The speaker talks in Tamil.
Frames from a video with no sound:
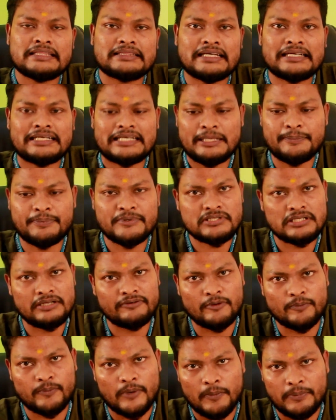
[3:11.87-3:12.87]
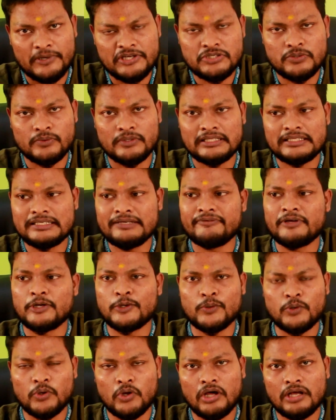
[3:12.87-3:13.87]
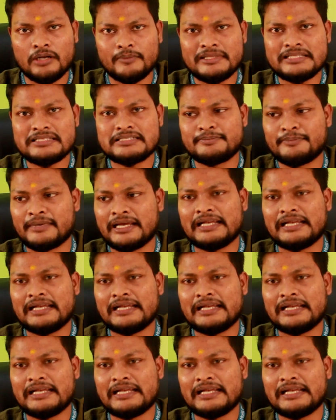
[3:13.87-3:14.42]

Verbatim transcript: தேர்ட்டி பர்சன்ட் ஆஃப் பாப்புலேஷன் வந்து வெறும் நார்மல்